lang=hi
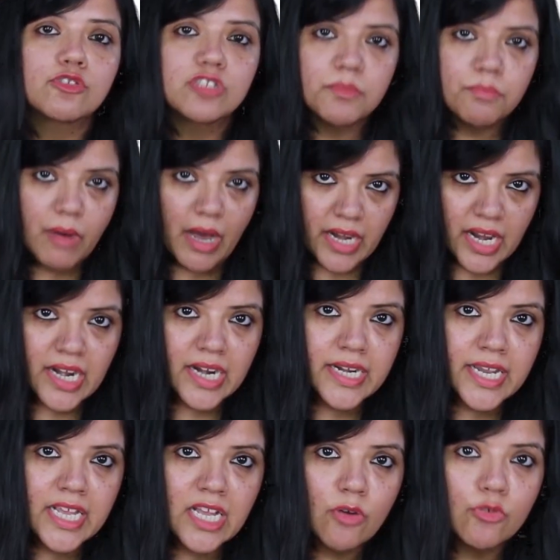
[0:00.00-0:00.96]
तो जब 12
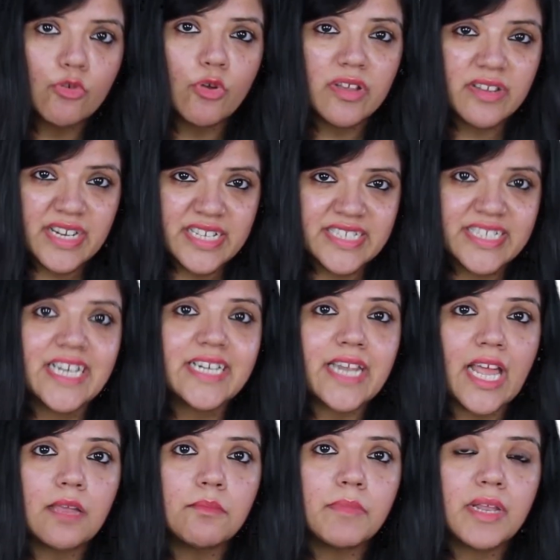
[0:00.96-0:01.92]
घंटे का उनको एक
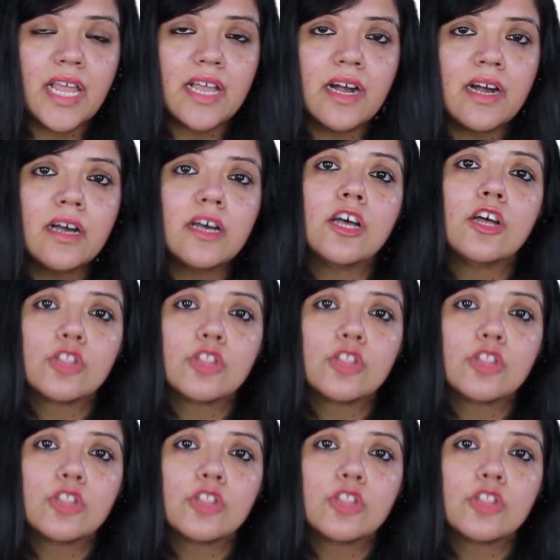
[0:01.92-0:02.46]
रेस्टिंग टाइम मिलेगा